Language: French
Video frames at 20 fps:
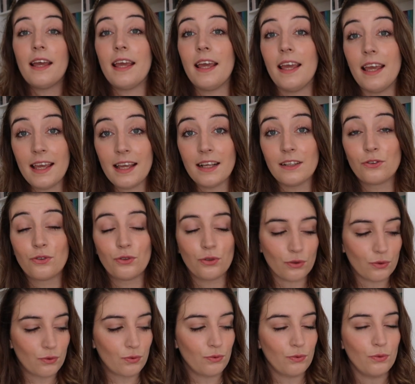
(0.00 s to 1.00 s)
Et
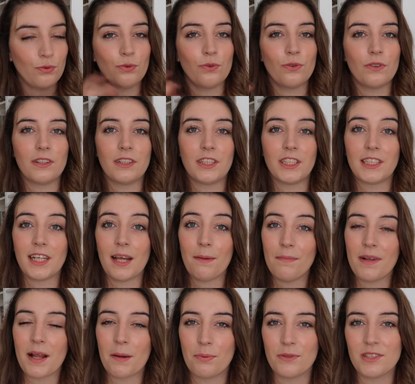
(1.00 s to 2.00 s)
surtout, j'aime
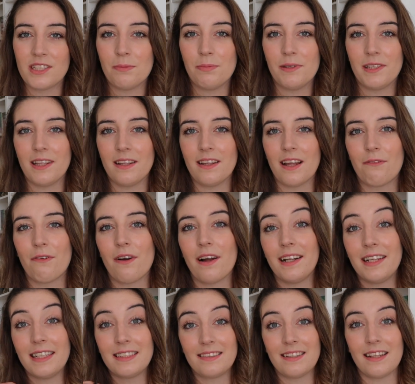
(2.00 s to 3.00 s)
la possibilité d'avoir
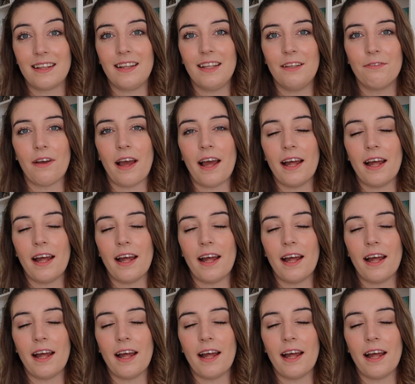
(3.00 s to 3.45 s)
les 7 livres